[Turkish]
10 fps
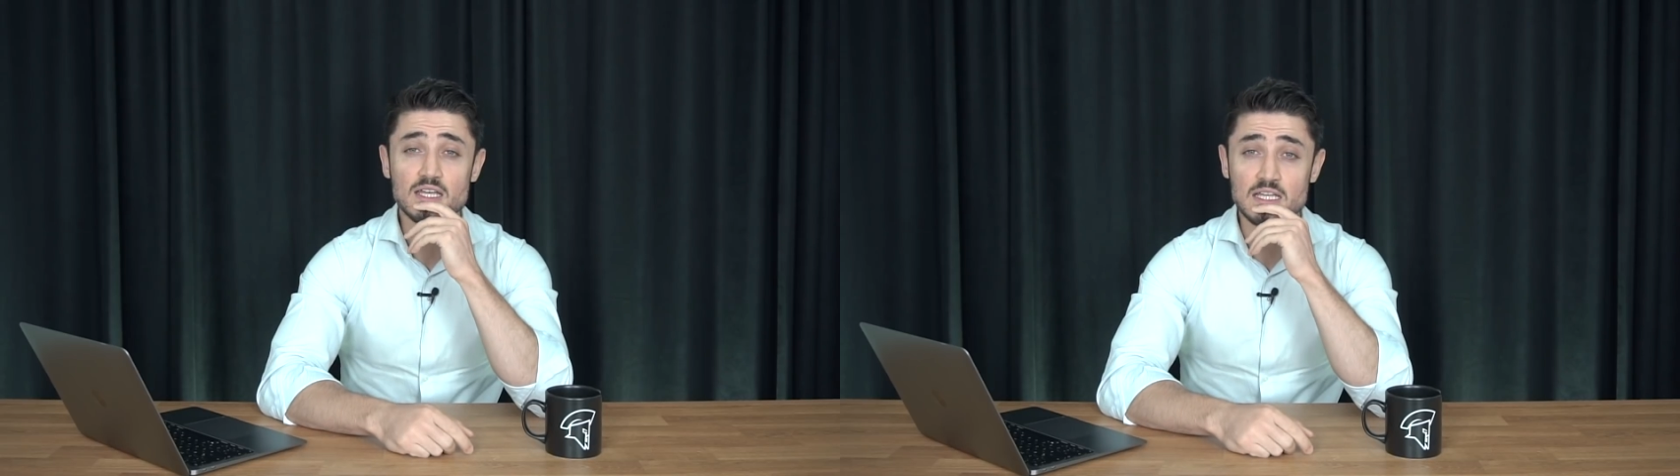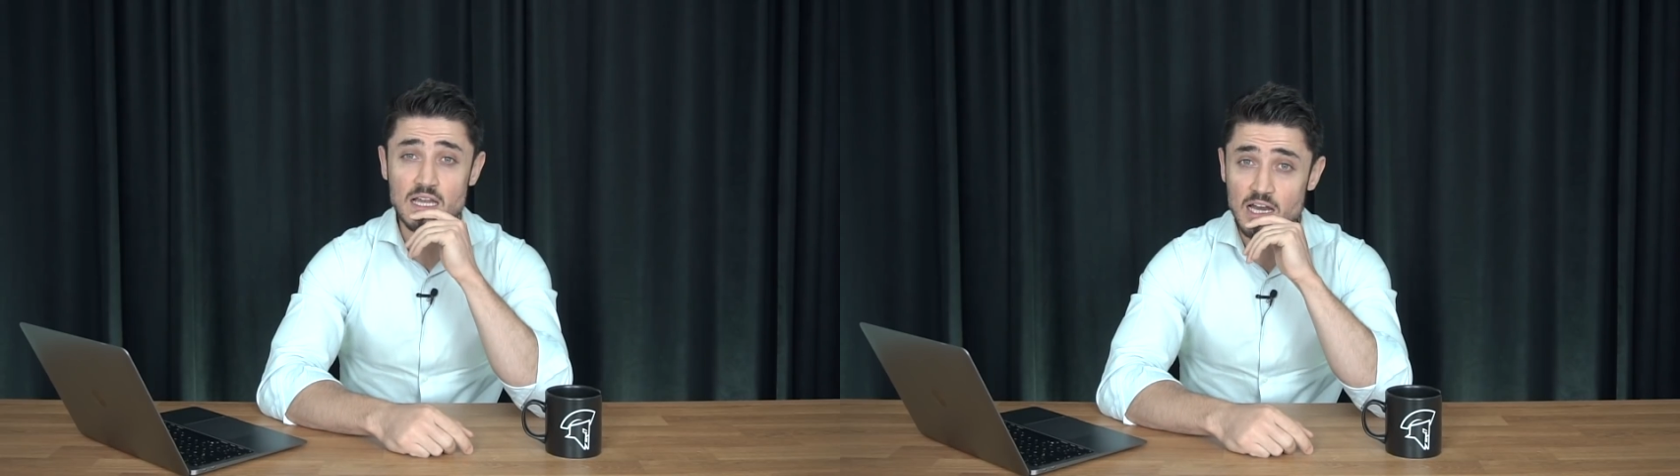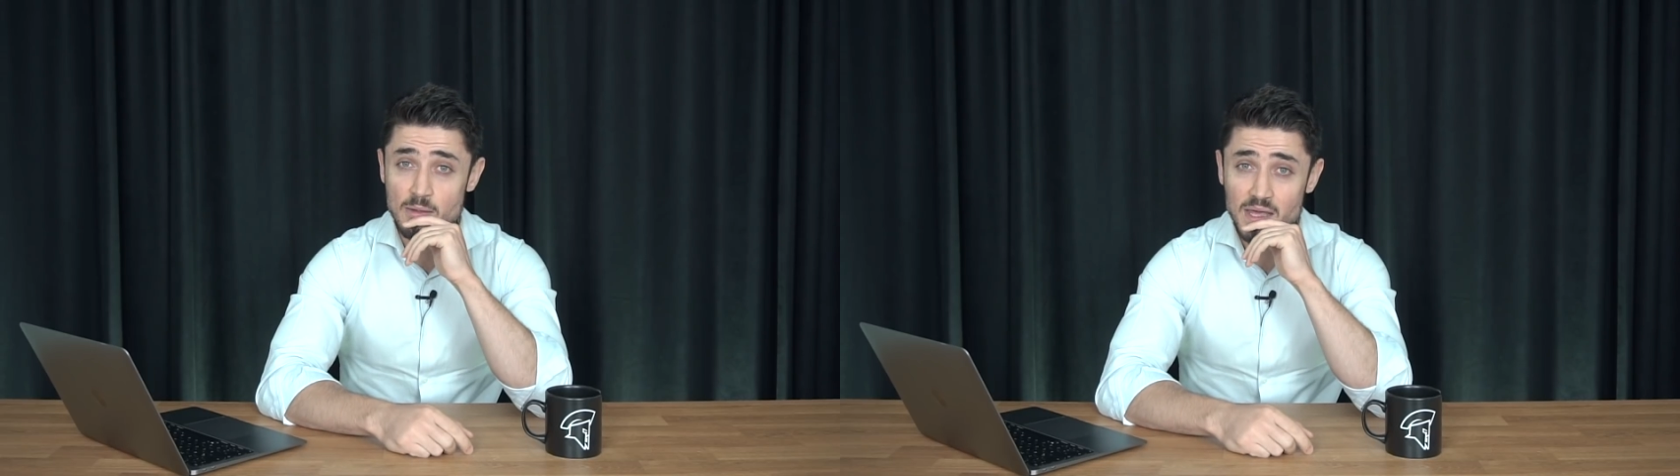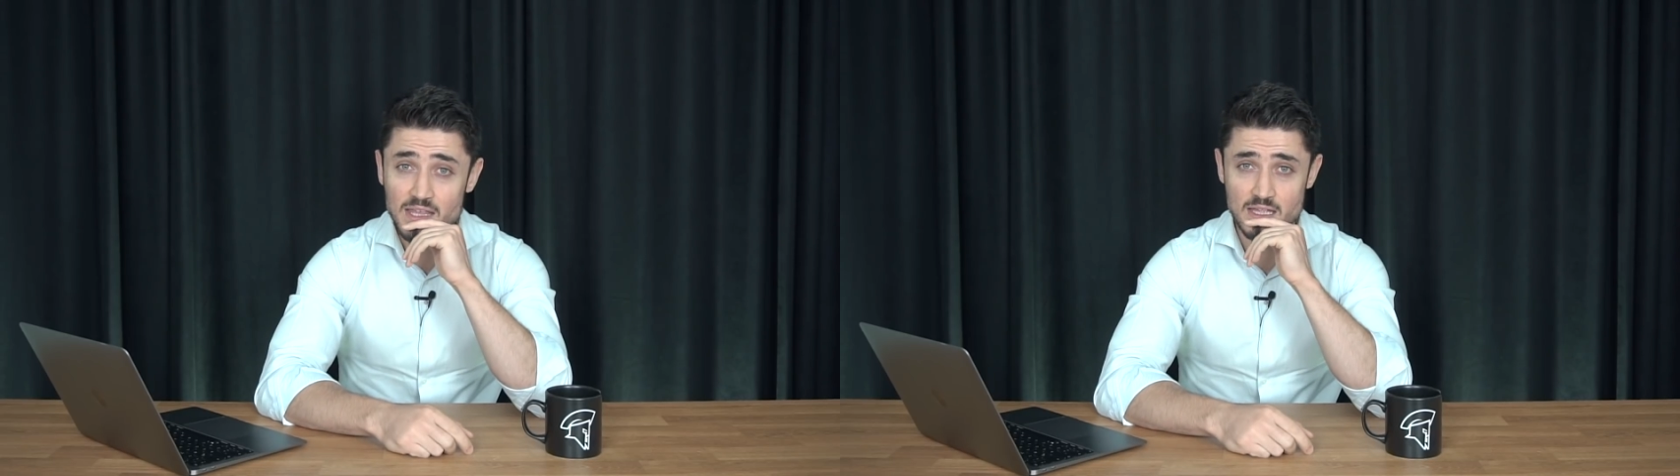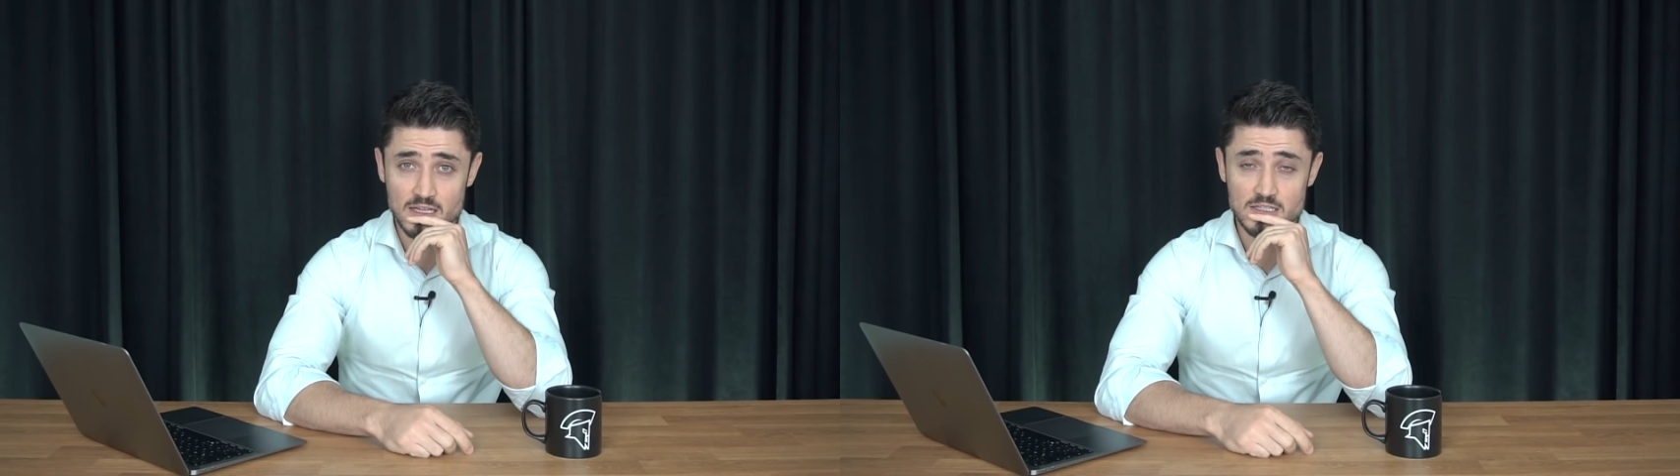
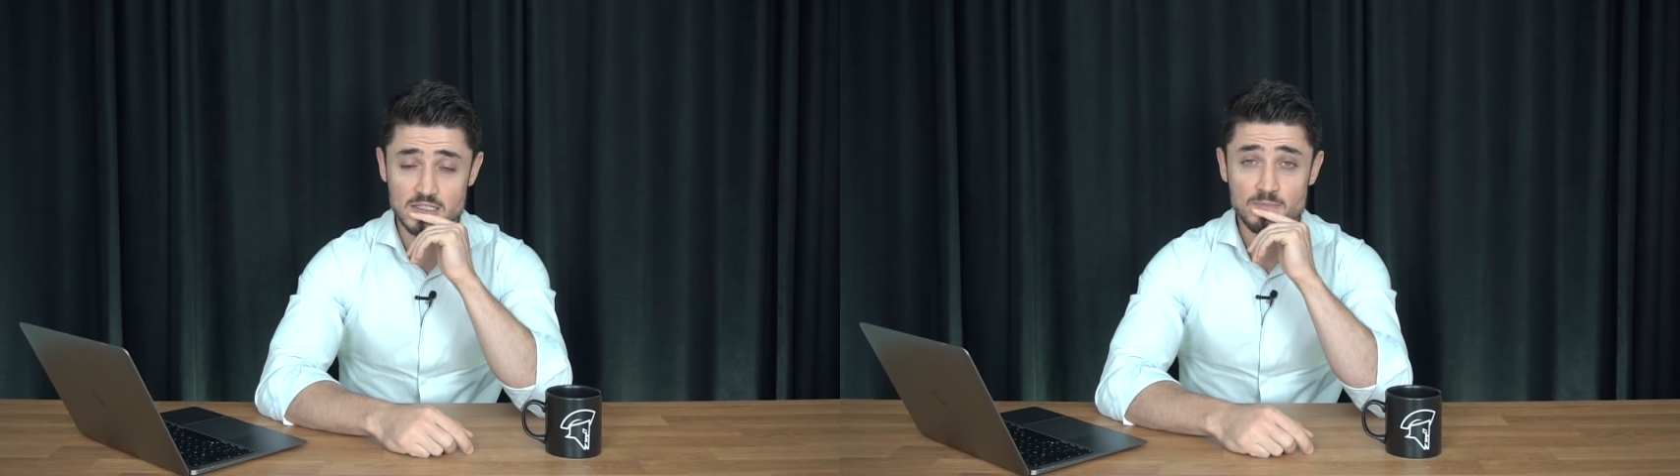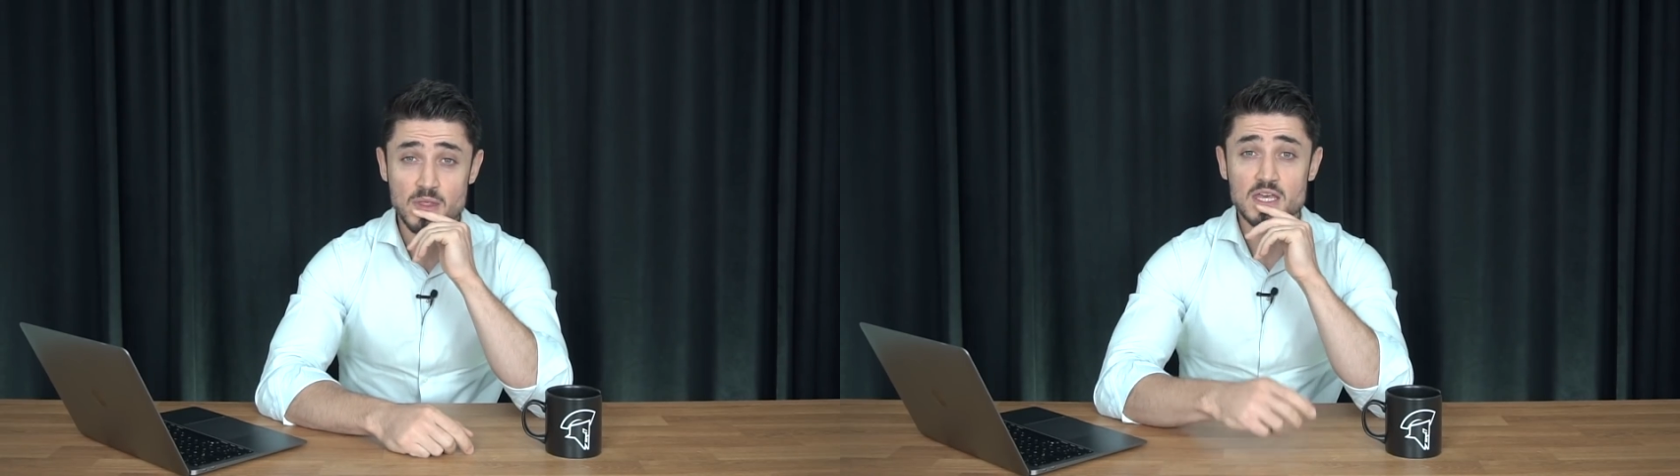ilerlemek gerekir.